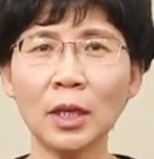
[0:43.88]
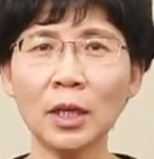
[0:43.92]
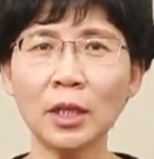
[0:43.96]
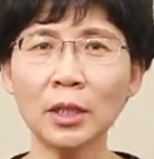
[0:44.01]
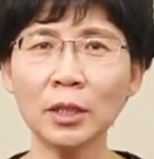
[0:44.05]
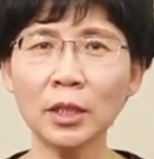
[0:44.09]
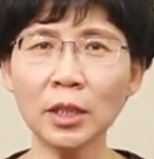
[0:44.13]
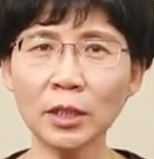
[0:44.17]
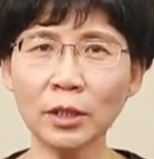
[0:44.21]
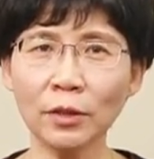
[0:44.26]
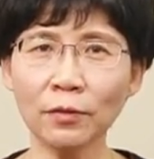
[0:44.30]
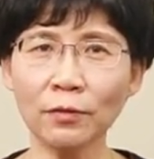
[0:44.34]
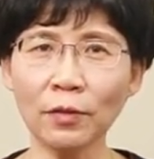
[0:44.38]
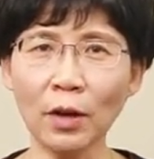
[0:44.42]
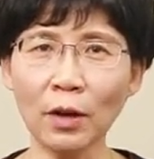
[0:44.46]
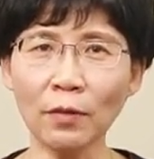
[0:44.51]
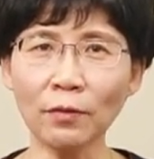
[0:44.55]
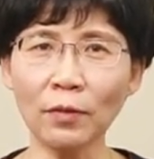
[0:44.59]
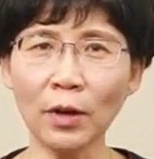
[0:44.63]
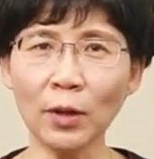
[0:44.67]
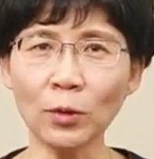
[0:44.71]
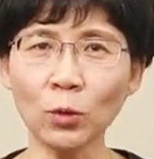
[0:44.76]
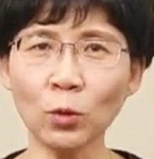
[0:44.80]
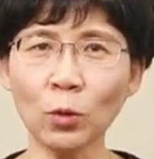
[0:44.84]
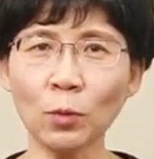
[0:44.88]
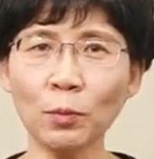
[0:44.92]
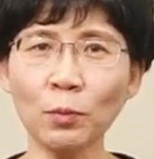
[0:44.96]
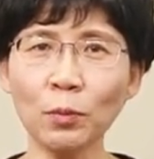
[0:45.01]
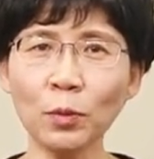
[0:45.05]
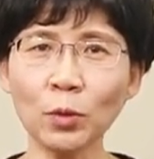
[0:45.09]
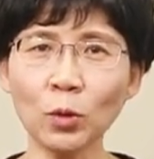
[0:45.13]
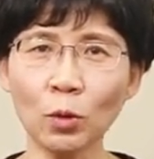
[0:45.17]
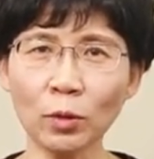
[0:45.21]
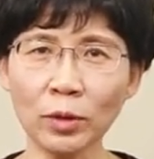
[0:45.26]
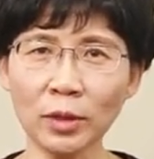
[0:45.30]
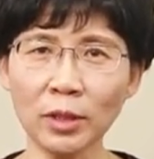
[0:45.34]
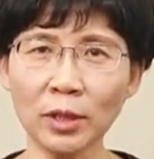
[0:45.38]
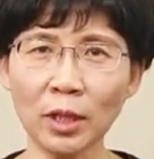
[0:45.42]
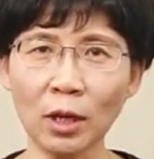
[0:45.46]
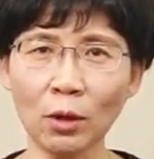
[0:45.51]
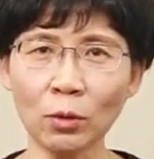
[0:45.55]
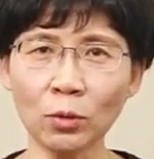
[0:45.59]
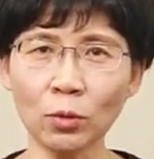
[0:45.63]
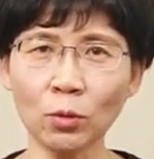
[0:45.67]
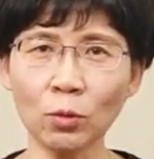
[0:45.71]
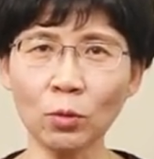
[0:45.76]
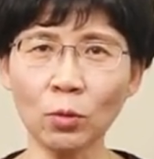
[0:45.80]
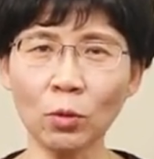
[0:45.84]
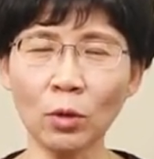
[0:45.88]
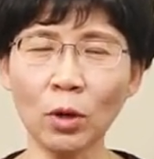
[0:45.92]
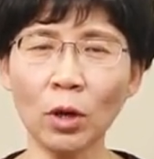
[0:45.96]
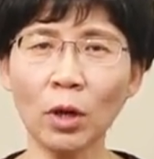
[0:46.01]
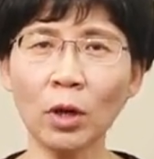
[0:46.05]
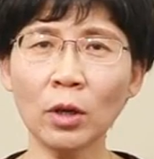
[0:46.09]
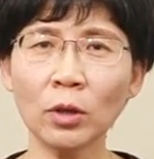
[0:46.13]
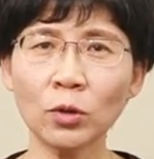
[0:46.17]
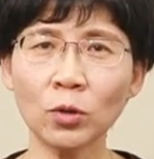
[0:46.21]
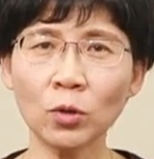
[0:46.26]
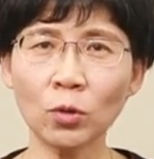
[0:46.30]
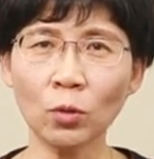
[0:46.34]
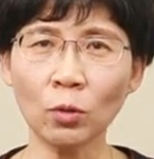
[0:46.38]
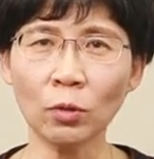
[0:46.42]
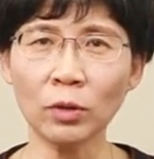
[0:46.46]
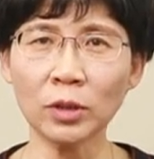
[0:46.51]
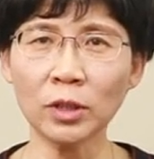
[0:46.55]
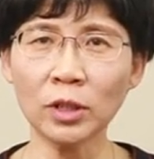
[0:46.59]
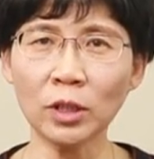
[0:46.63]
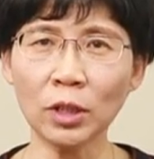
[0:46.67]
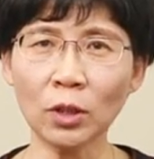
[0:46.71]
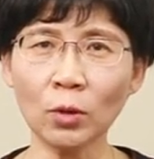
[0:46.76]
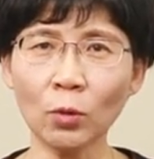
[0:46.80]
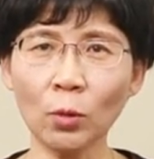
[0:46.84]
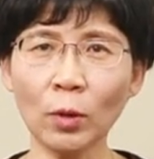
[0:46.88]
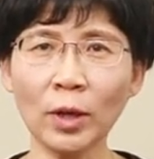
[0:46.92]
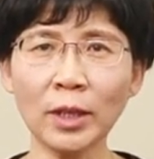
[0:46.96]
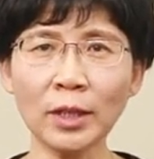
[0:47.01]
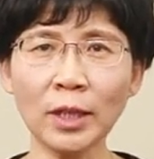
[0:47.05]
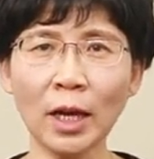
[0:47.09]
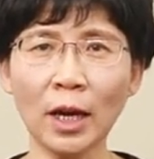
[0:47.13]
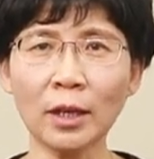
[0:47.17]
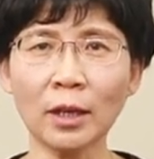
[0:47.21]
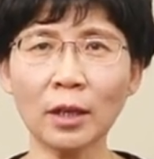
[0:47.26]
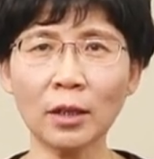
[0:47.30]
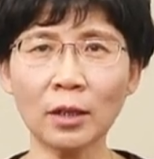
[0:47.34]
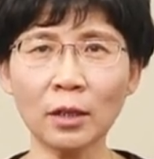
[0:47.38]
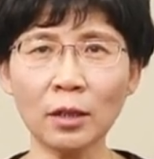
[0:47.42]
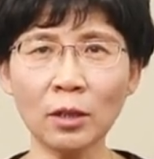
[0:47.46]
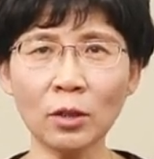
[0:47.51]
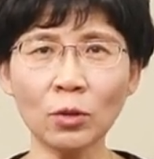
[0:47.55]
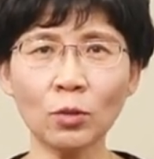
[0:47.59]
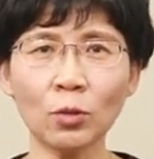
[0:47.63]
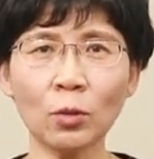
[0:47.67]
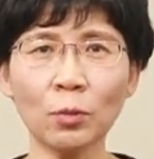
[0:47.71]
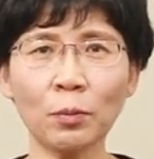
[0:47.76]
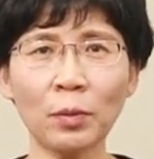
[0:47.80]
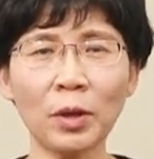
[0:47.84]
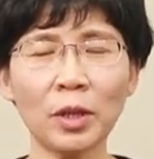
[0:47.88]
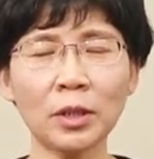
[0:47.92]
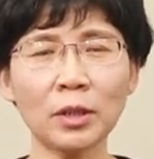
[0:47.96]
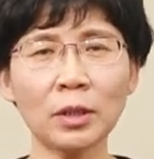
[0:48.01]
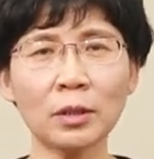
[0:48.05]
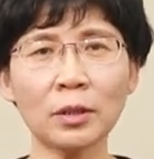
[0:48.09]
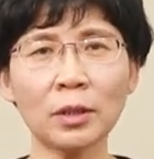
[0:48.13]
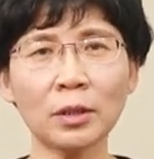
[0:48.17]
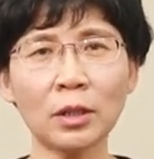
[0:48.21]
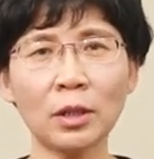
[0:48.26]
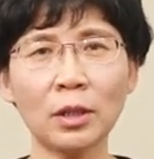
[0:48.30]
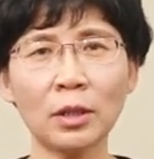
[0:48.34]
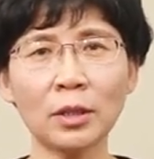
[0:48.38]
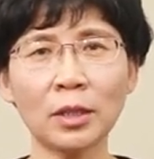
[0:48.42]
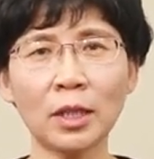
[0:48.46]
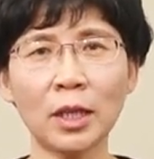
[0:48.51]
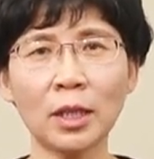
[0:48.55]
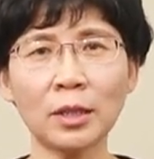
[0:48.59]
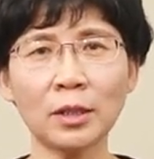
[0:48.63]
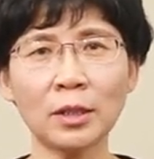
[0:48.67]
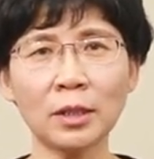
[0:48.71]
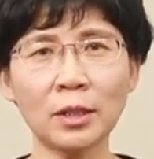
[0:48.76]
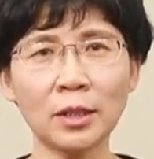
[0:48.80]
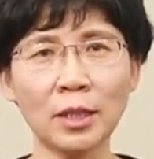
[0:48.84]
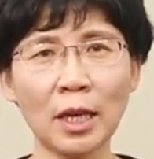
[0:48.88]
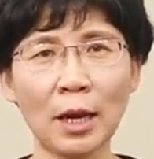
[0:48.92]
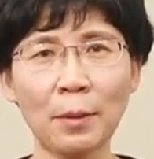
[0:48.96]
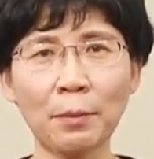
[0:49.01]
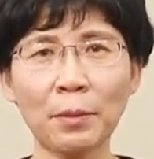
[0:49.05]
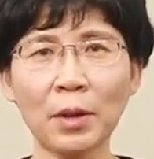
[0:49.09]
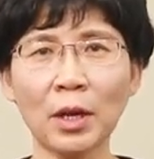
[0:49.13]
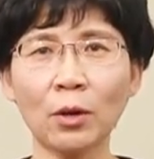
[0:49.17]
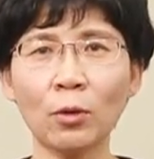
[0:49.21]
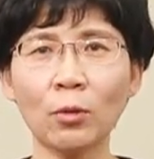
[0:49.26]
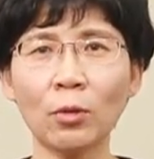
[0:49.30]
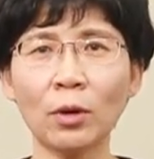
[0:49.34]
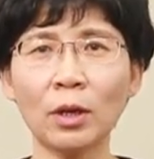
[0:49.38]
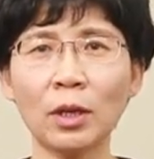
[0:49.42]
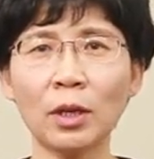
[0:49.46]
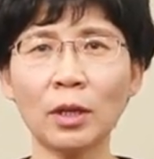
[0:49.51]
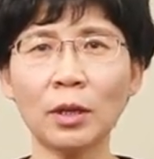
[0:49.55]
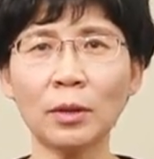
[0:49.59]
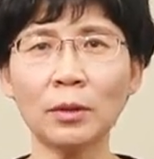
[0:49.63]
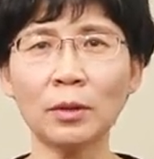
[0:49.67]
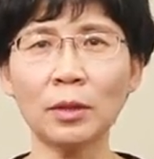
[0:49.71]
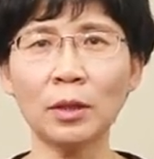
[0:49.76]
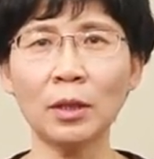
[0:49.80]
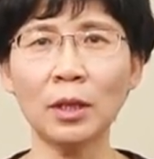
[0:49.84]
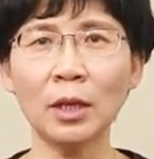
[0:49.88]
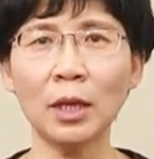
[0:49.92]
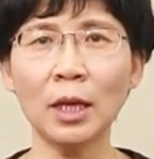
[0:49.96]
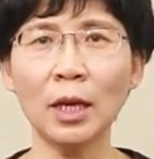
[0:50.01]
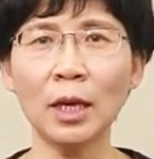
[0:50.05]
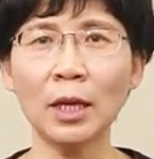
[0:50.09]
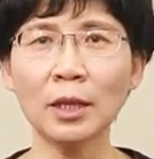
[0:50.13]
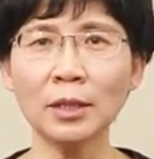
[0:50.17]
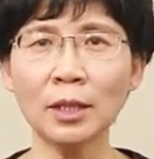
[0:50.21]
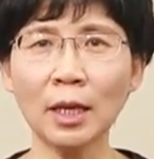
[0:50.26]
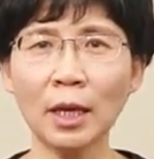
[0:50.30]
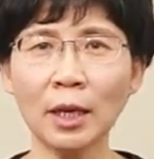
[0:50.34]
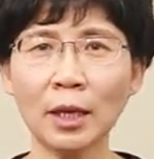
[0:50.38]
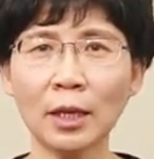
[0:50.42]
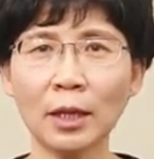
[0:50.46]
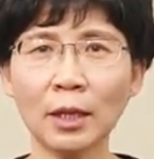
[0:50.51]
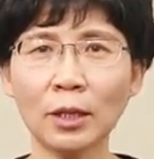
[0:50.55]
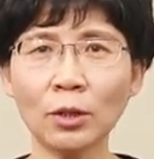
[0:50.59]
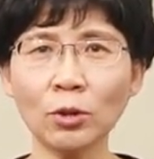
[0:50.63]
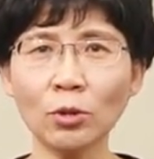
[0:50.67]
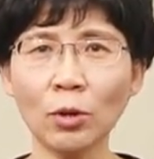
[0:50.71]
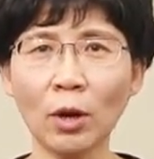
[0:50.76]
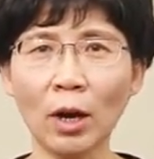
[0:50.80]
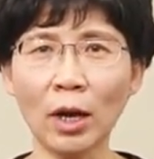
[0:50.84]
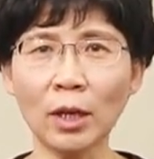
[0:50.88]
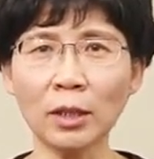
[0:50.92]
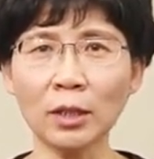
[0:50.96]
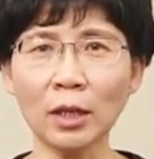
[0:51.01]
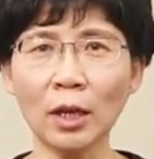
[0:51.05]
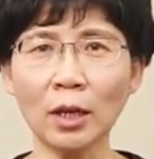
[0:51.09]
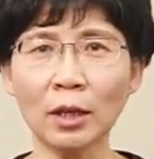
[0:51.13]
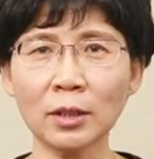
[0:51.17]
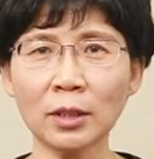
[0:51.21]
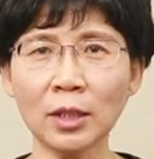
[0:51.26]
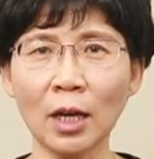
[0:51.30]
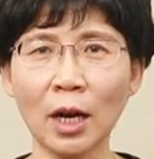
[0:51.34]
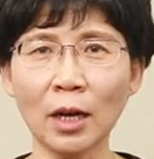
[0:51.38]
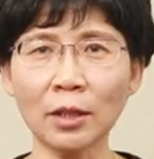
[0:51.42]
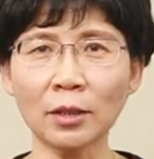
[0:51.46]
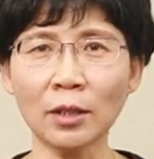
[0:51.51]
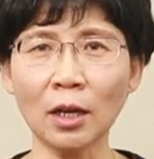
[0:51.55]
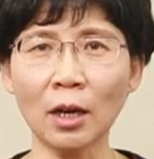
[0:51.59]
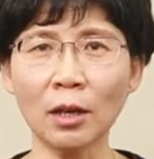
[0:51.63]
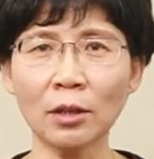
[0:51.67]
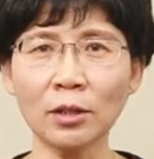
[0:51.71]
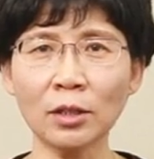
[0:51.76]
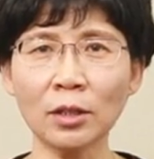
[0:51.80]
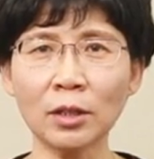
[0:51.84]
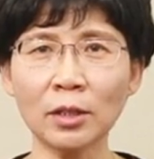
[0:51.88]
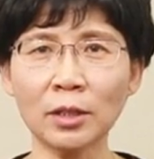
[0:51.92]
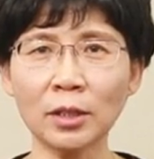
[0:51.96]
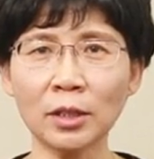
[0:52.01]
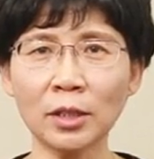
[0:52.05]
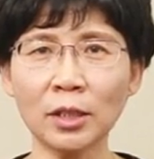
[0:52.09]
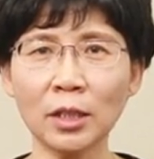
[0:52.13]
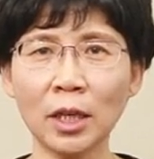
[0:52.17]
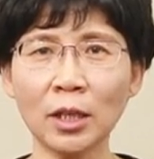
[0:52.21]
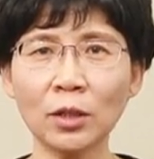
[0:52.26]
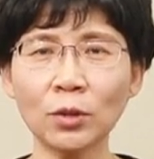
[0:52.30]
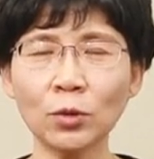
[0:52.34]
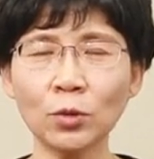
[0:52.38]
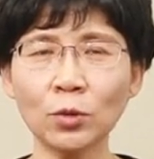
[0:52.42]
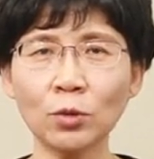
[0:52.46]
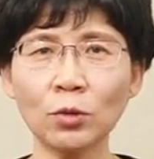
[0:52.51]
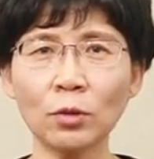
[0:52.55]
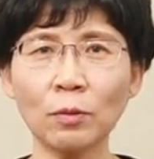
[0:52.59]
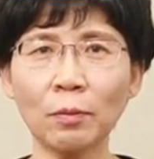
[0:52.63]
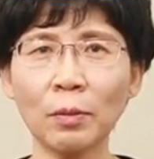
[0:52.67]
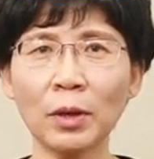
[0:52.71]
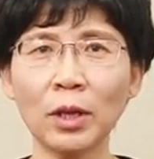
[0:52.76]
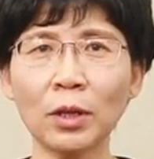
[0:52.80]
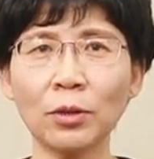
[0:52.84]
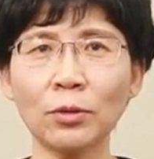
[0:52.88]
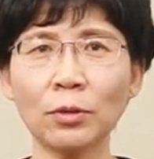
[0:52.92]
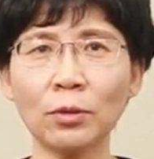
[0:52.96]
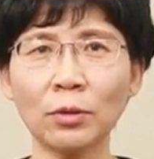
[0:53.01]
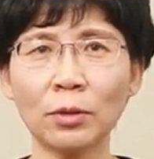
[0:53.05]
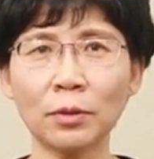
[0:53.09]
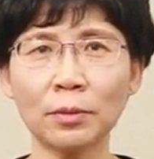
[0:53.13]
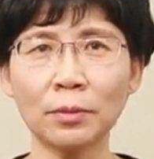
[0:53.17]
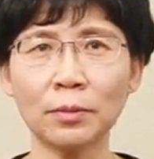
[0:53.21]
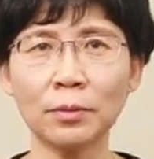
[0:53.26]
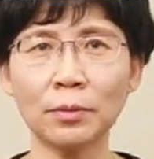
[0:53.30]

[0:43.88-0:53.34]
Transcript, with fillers: 这些方法从不同角度总结归纳了各种病症的特点及演变规律，在临床上常常是兼蓄并用。